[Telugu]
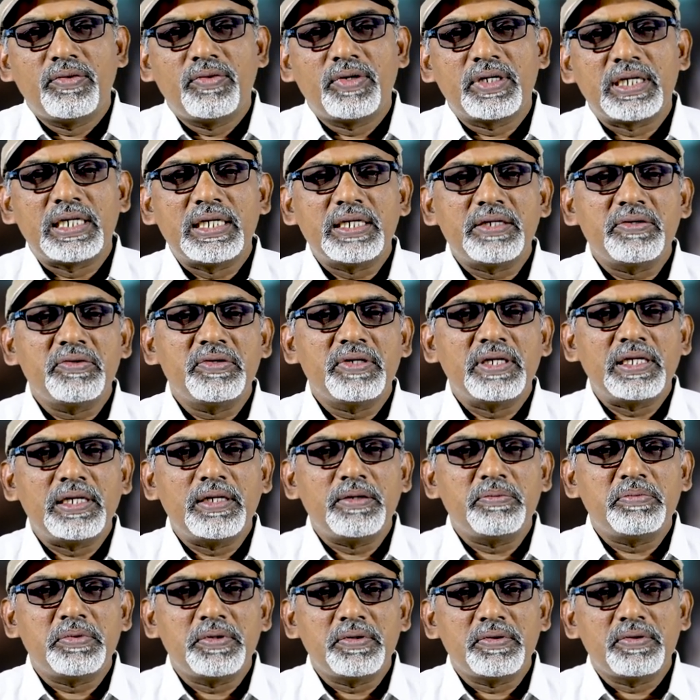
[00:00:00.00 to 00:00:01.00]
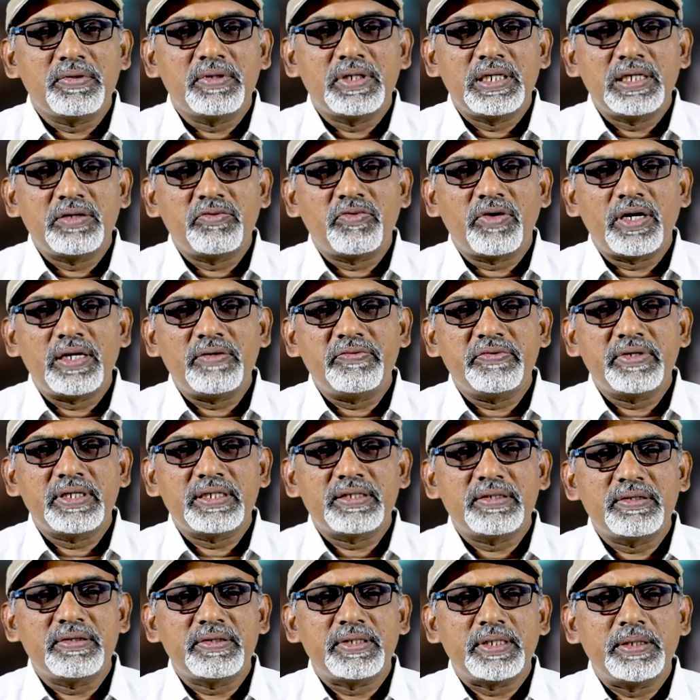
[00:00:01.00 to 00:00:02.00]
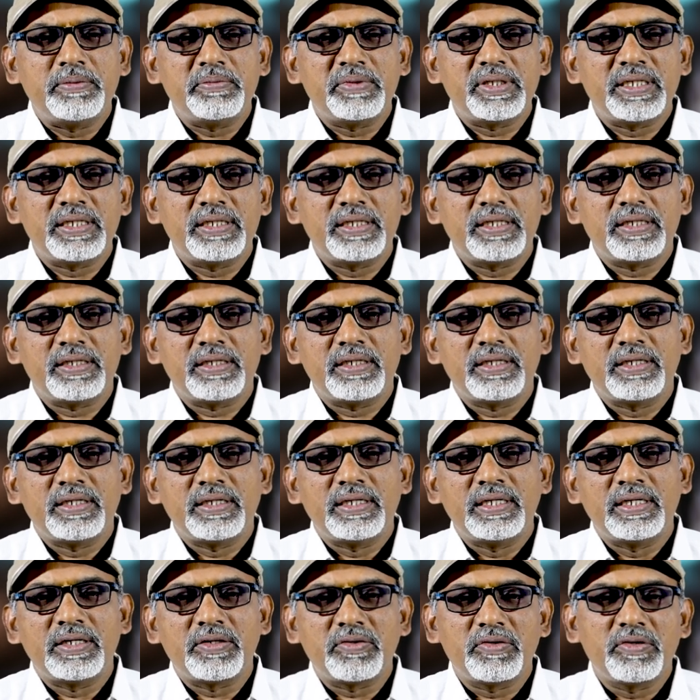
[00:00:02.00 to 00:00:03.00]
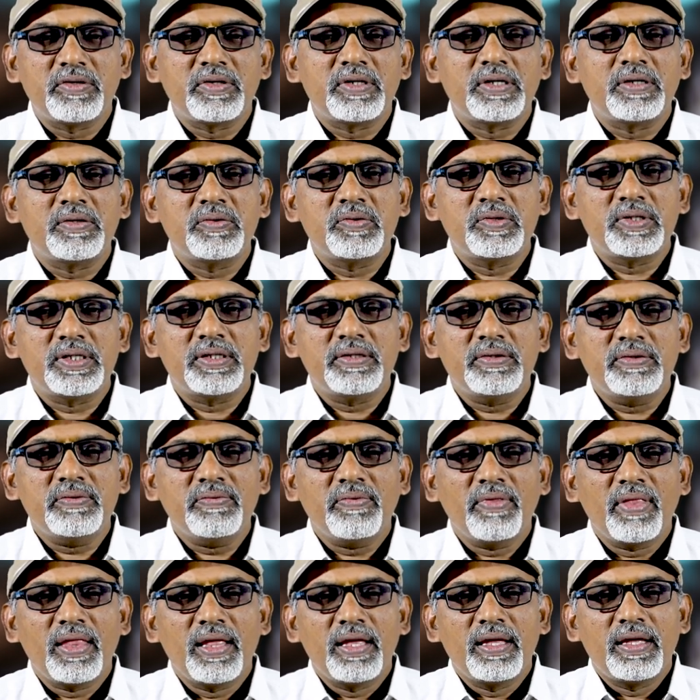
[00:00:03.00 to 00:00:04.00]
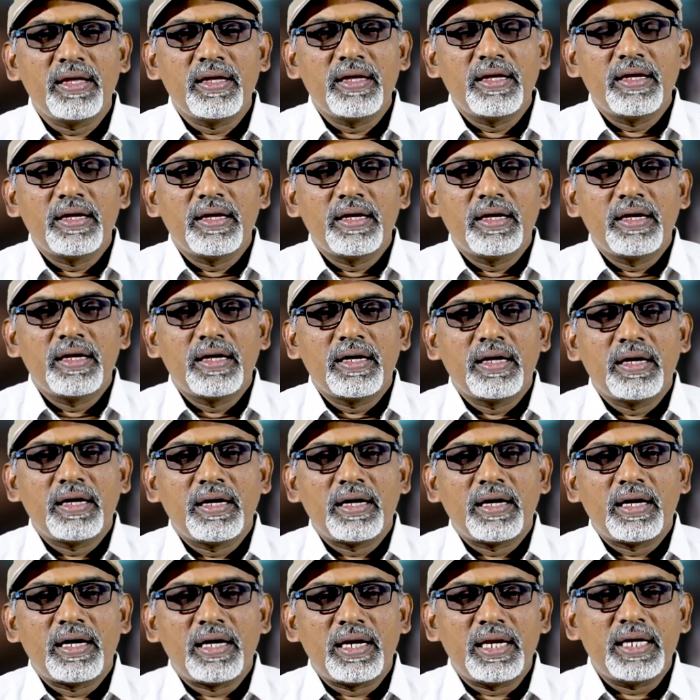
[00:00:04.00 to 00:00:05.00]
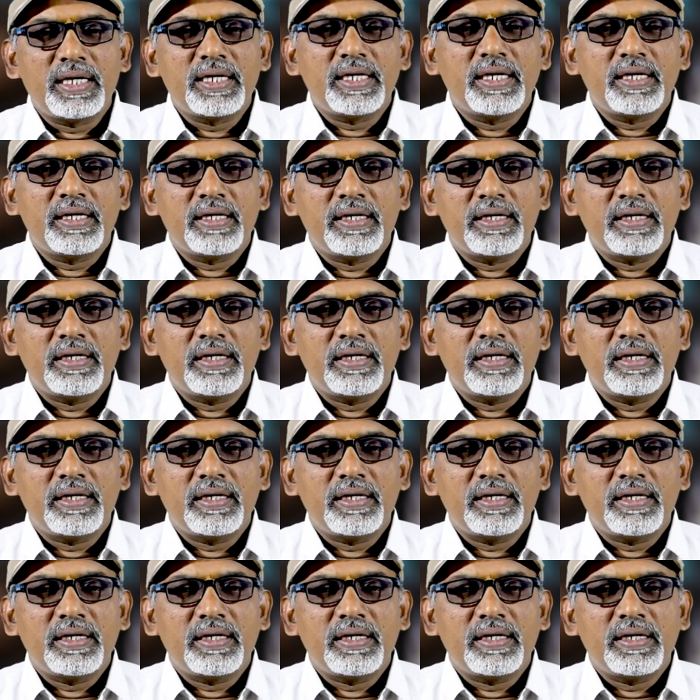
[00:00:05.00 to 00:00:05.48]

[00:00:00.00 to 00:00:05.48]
ఒక ఇంటర్వ్యూకి వెళ్ళినప్పుడు నీ క్వాలిఫికేషన్స్ ఏమిటి అని ఇంటర్వ్యూర్ అడుగుతాడు అలాగే